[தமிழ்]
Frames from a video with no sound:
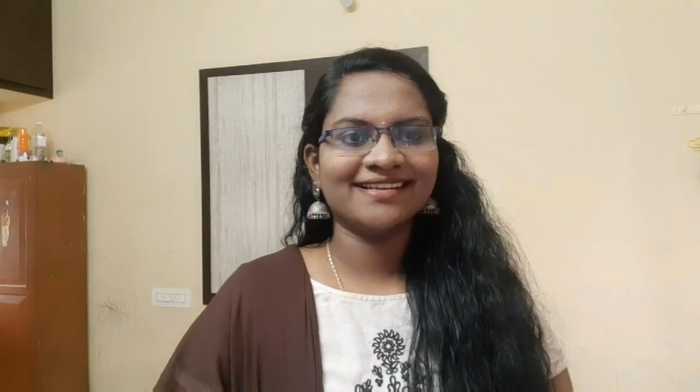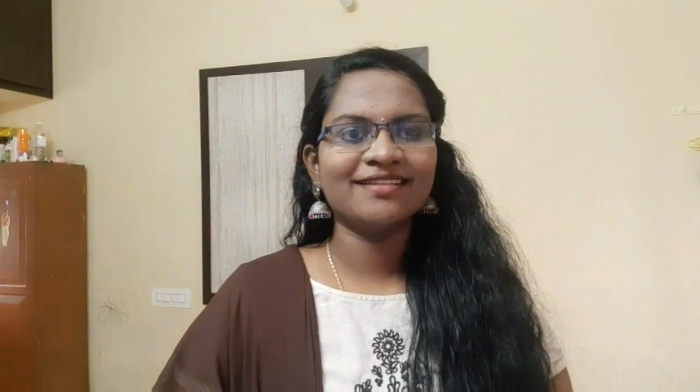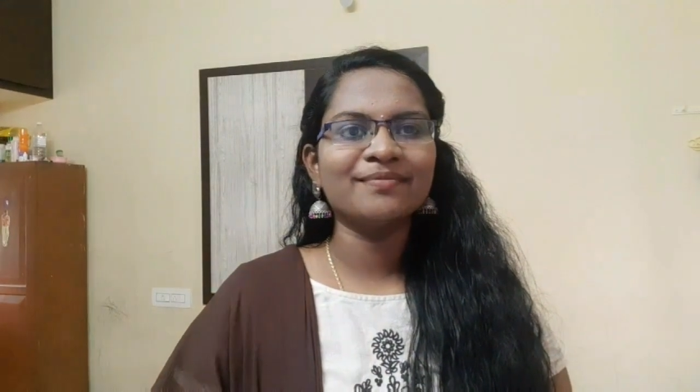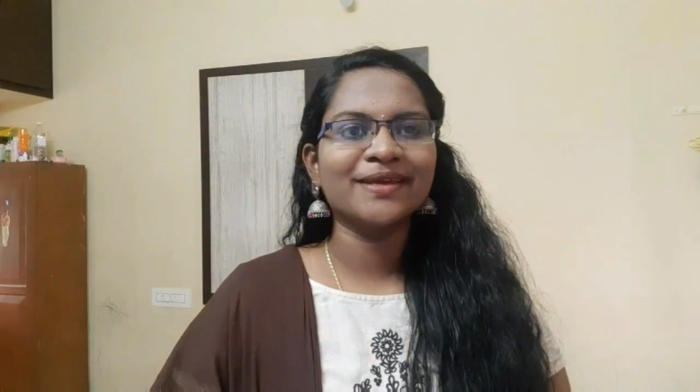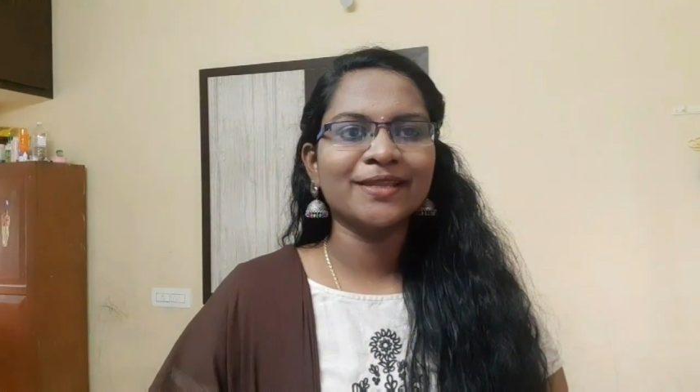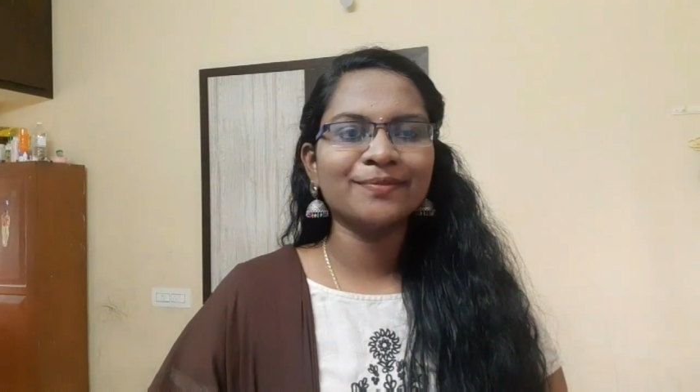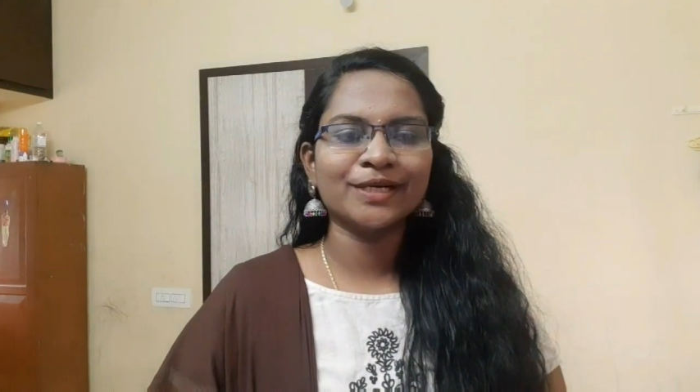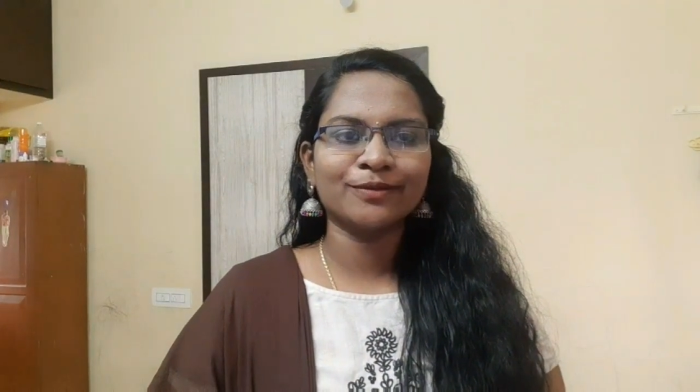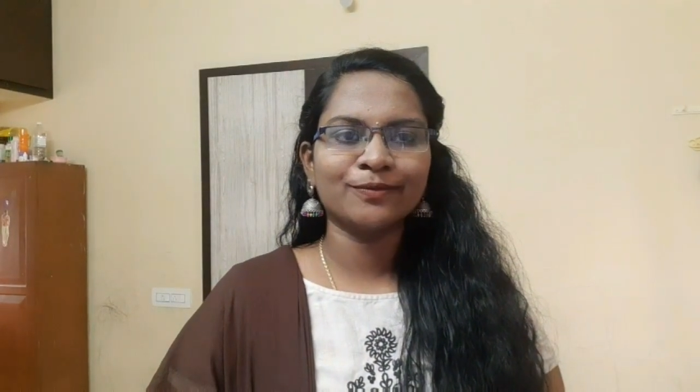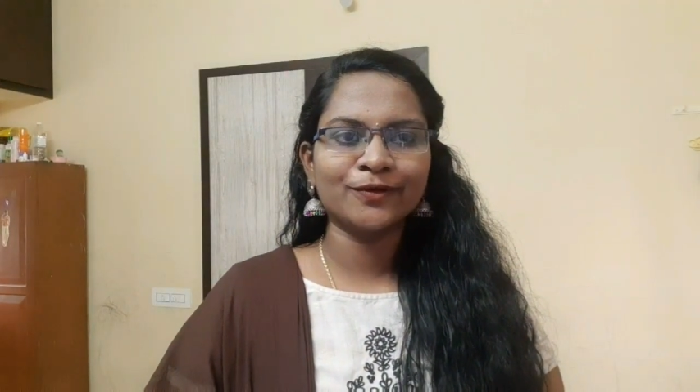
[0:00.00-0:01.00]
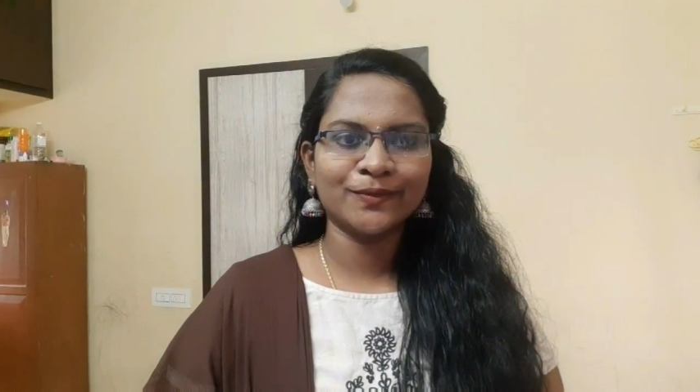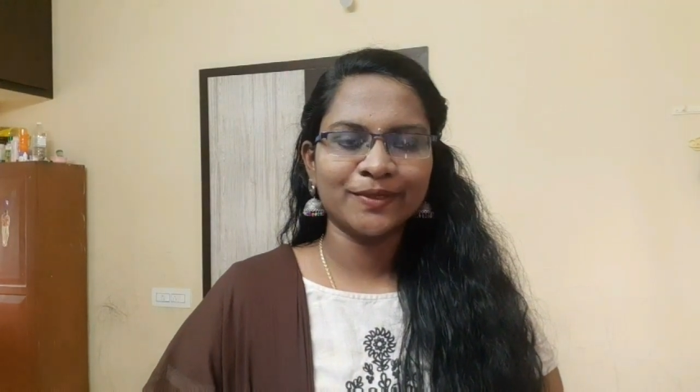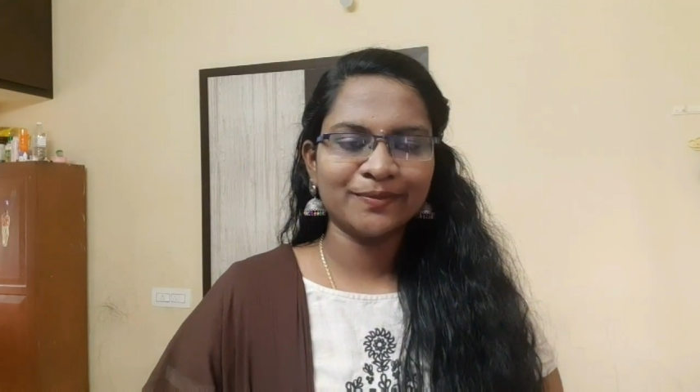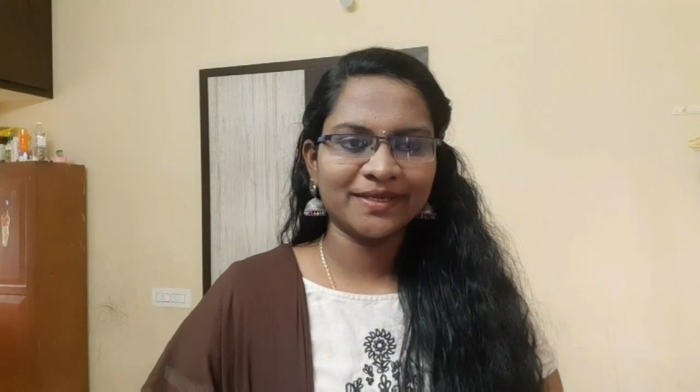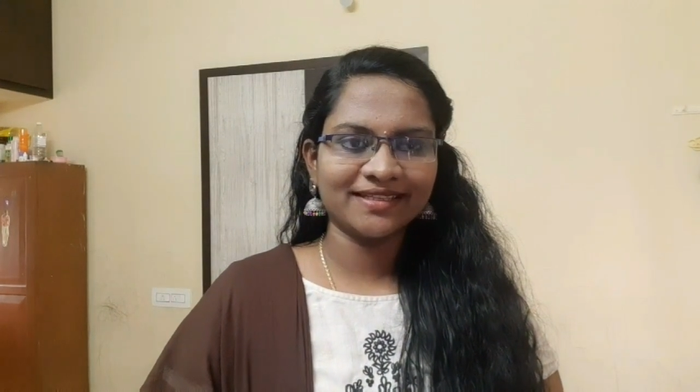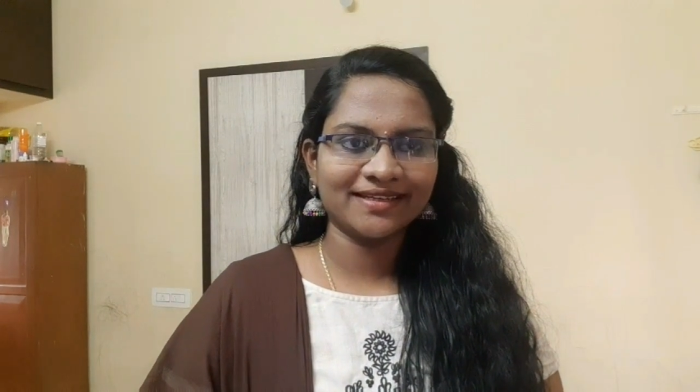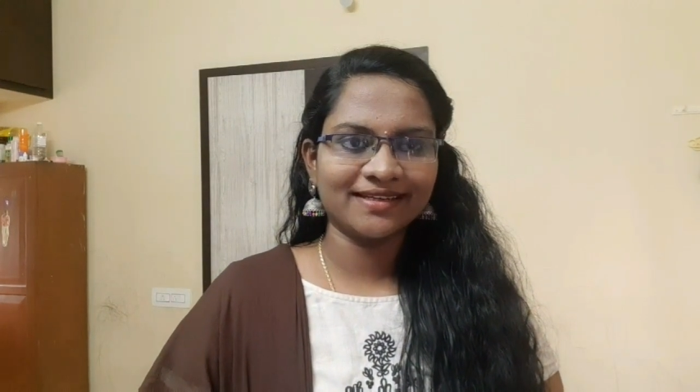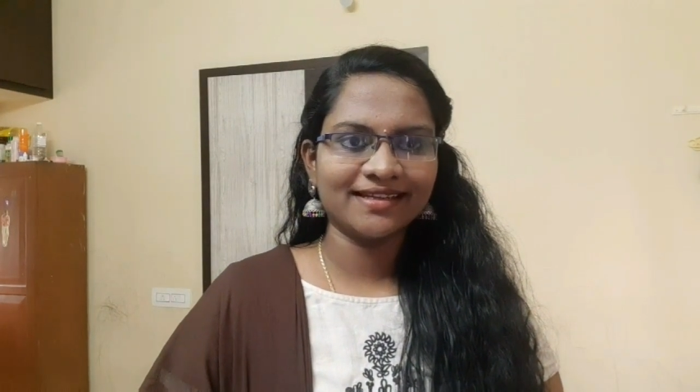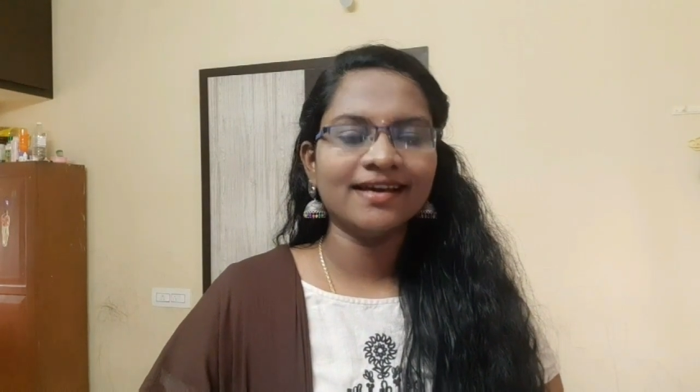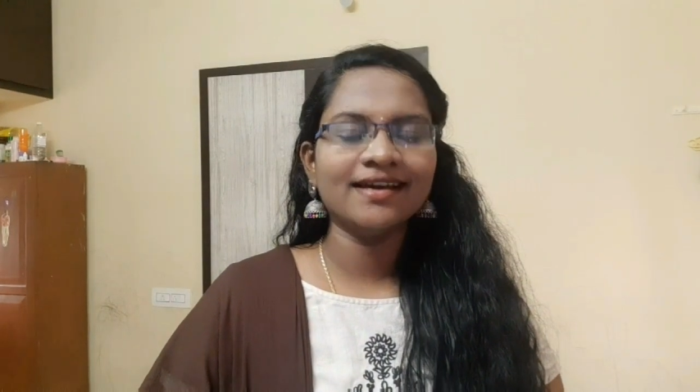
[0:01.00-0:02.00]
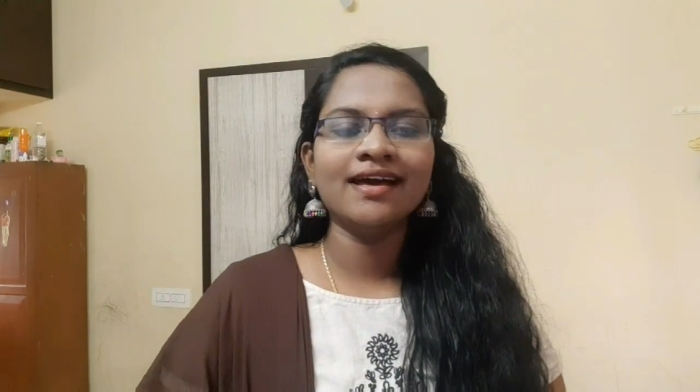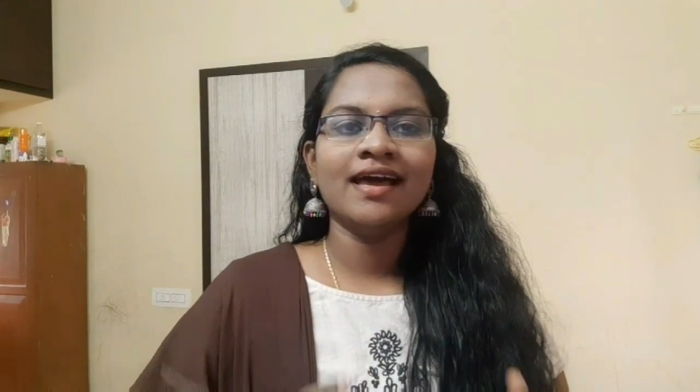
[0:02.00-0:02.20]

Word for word: சேனலில் நம்ம என்ன பார்க்க போகிறோம் அப்படின்னு பார்த்தீங்கன்னா